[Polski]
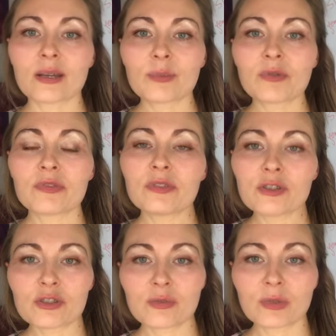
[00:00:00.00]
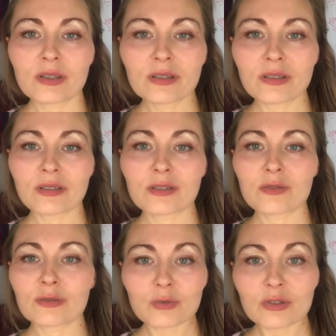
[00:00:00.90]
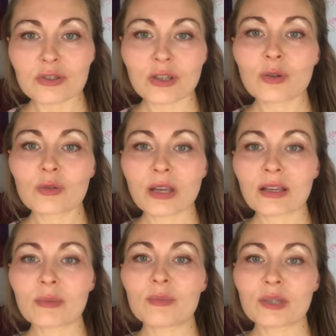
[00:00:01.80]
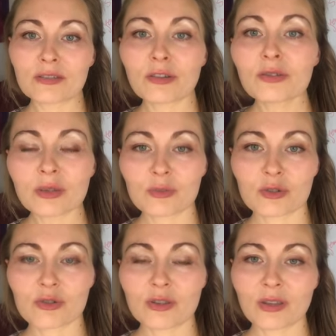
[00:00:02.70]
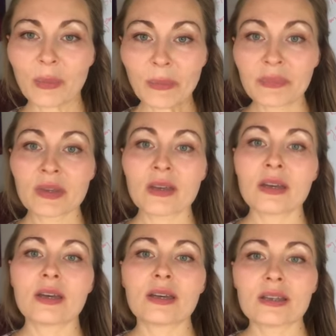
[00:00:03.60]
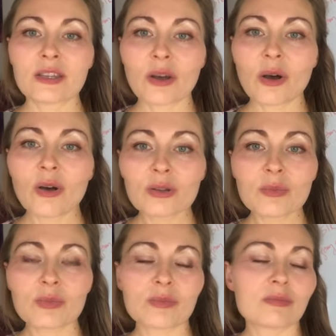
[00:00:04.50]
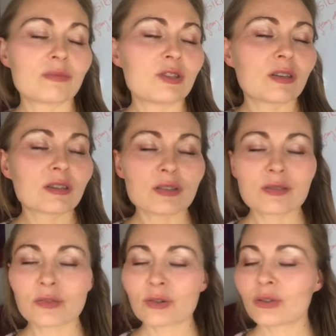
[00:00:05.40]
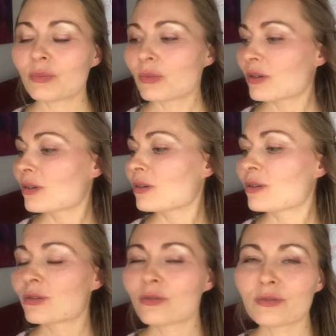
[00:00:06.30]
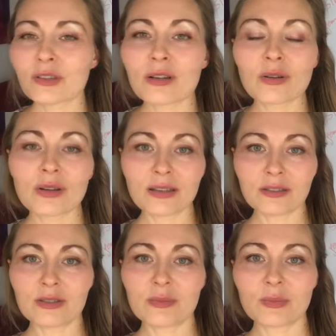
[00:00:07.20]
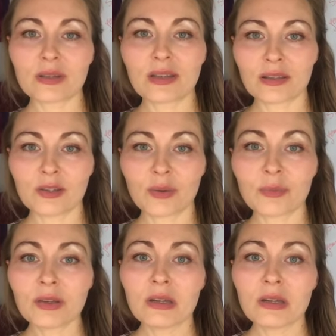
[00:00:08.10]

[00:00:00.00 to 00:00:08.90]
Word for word: powinniśmy zwrócić się ku takim pierwotnym przyczynom. I on dzięki swoim wieloletnim badaniom